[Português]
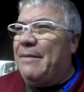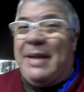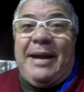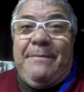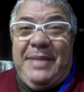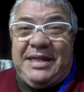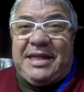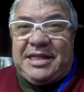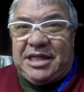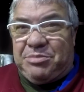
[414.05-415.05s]

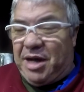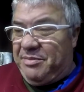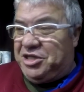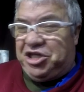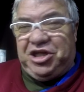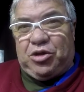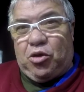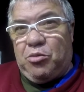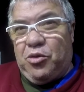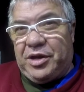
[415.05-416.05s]
Marmita, essas marmitinhas
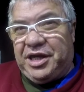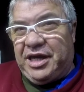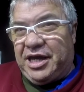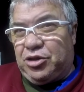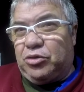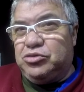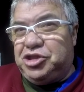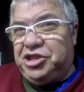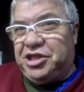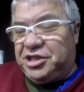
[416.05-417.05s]
comum aqui,
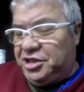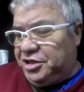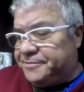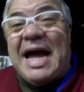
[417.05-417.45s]
redondinhas assim, ó.